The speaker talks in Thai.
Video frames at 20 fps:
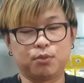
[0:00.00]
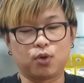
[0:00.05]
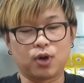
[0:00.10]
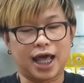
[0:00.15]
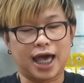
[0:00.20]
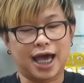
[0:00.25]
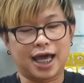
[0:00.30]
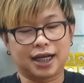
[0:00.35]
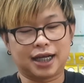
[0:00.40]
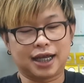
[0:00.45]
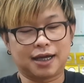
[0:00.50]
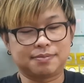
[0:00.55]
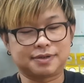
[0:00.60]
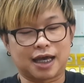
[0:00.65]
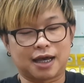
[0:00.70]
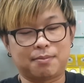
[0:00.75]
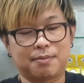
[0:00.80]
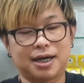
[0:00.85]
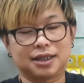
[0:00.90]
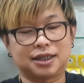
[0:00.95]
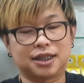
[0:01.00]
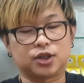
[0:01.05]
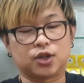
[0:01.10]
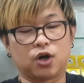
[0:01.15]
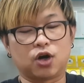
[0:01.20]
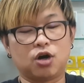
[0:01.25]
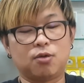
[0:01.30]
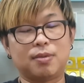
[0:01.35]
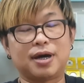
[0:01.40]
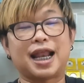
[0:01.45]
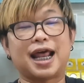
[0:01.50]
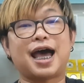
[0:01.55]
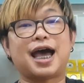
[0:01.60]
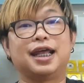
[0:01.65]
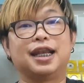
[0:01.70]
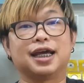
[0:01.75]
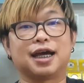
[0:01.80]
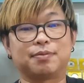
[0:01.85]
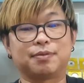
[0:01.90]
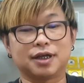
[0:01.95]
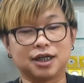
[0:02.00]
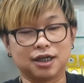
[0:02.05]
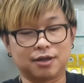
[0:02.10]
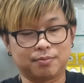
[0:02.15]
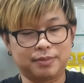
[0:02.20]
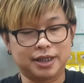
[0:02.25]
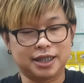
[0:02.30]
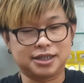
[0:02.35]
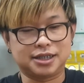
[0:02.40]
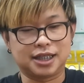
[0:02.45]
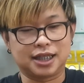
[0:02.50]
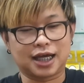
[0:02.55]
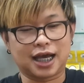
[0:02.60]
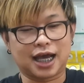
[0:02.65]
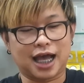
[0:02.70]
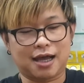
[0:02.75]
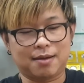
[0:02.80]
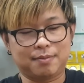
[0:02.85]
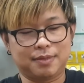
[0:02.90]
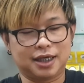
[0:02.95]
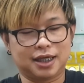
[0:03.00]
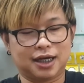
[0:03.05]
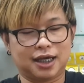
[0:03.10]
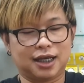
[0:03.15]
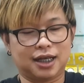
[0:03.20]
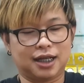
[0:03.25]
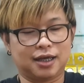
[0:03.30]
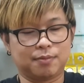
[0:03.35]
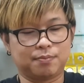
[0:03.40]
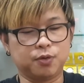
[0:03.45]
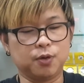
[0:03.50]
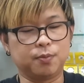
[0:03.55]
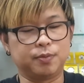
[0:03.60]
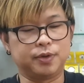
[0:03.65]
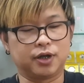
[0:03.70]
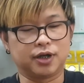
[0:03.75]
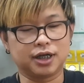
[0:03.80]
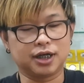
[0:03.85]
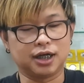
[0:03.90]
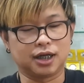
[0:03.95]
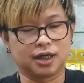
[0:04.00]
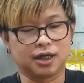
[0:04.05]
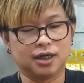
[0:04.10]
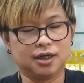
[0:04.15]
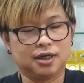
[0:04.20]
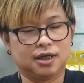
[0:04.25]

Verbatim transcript: โบราณนะครับสามารถติดต่อเข้ามาได้นะครับถ้าเกิดมีสินค้ามีอะไรๆปุ๊บเดี๋ยวถ้าเกิด